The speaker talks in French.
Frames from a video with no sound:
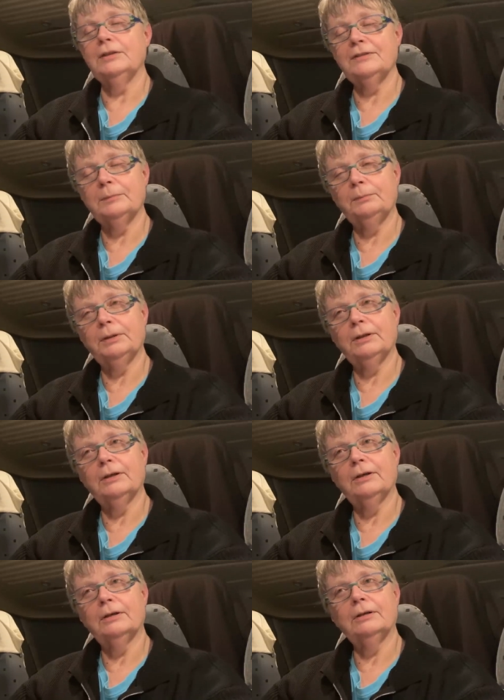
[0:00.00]
c'est
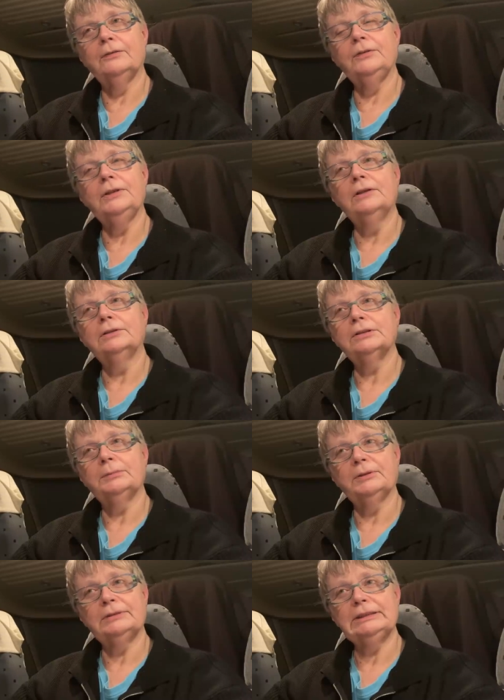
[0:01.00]
pas évident, c'est
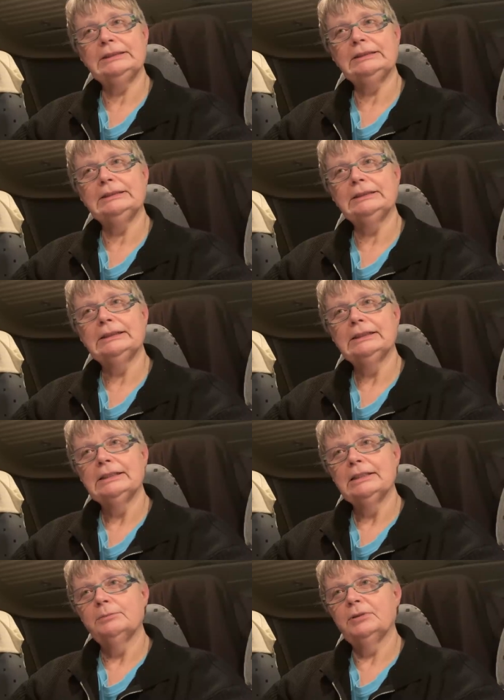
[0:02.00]
pas facile. Non,
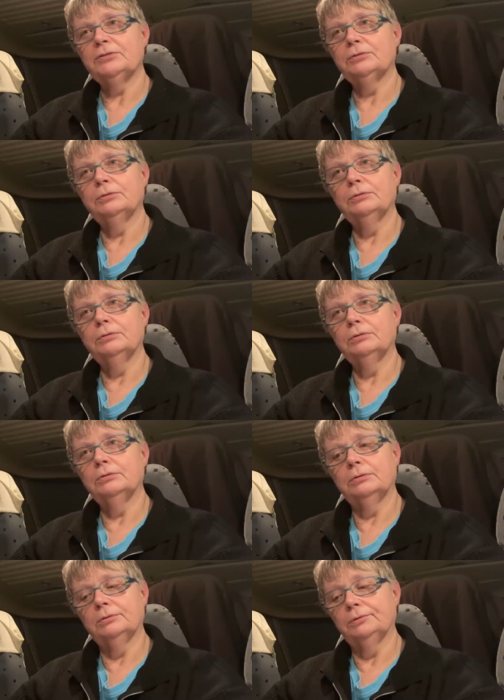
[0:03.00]
c'est pas évident. Que,
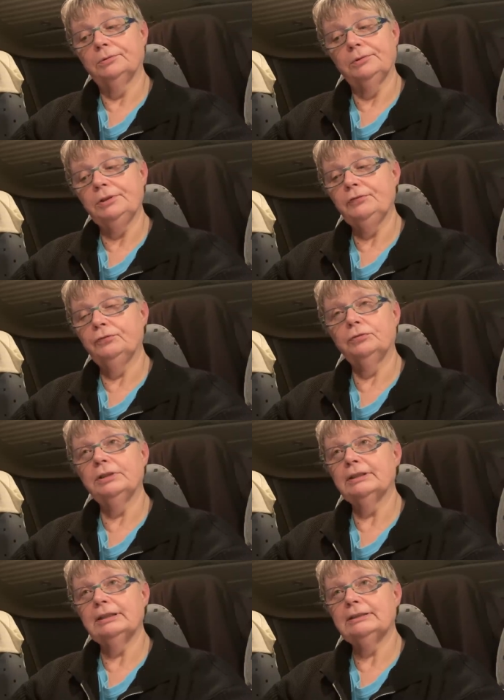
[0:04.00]
euh, il faut que
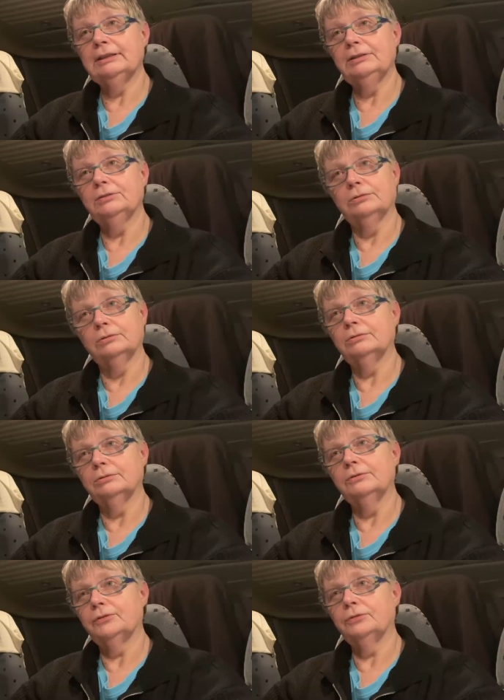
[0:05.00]
dans la tête,
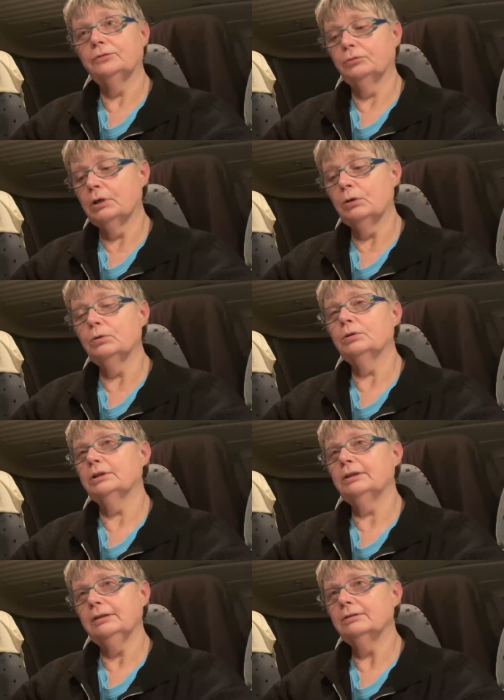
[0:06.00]
euh, ce soit
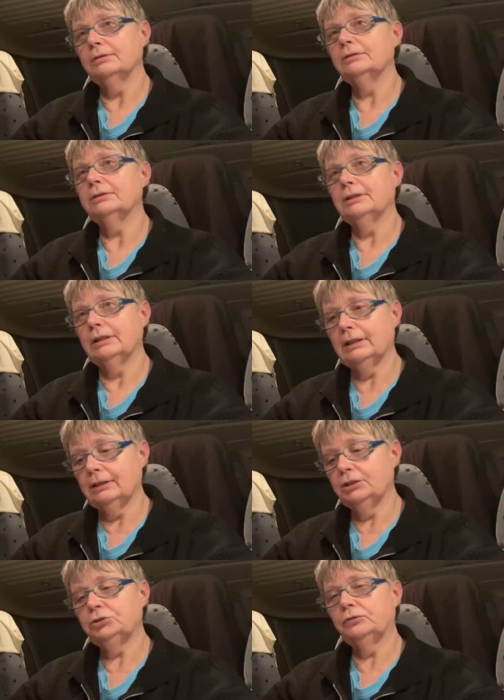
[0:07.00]
OK. Hmm.
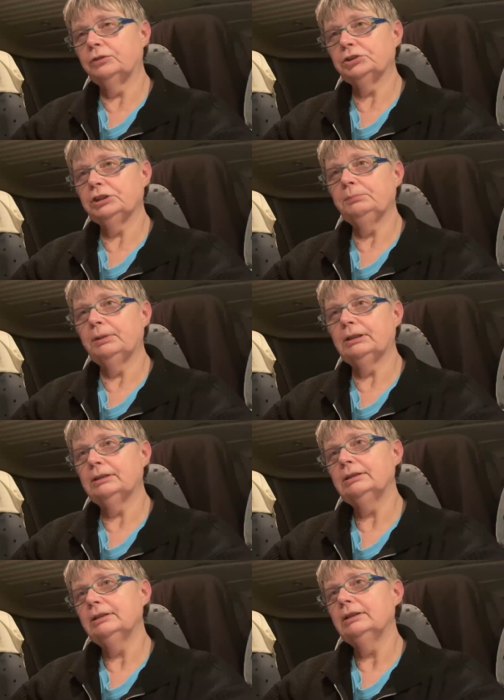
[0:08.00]
Allez, je franchis le pas.
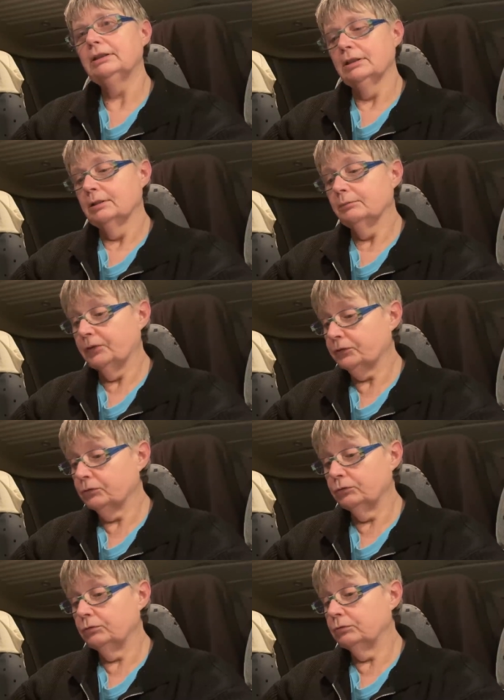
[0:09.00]
Parce
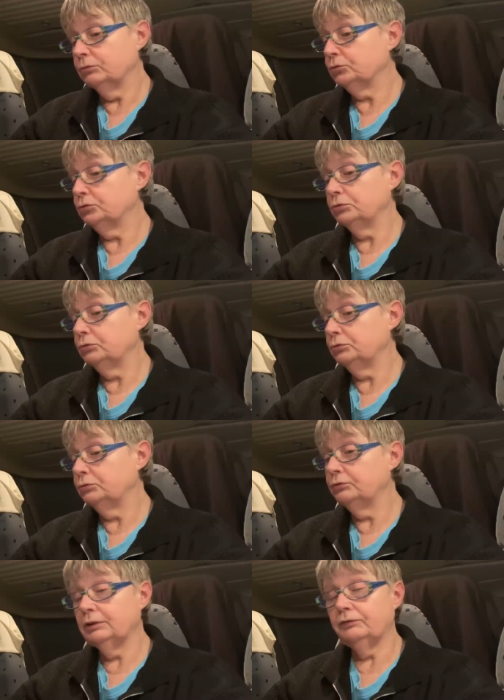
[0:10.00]
que je
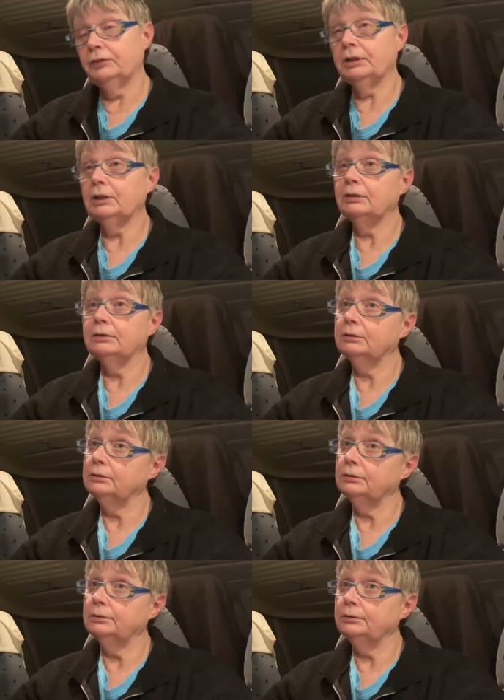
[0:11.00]
devais le faire
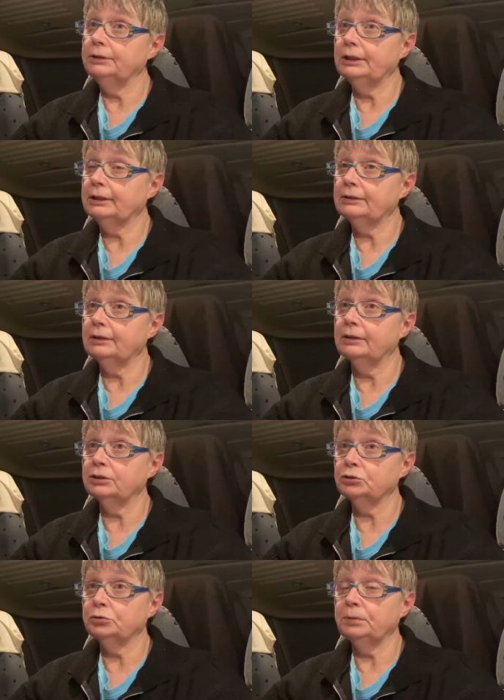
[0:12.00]
euh, il y a 4 ans
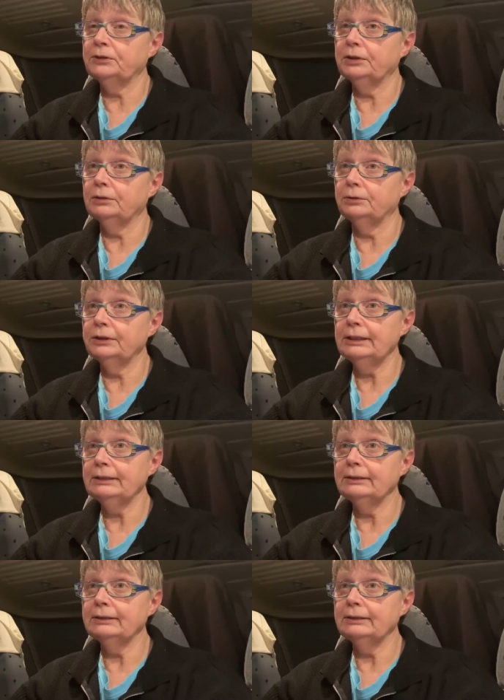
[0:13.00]
quand je suis partie en retraite,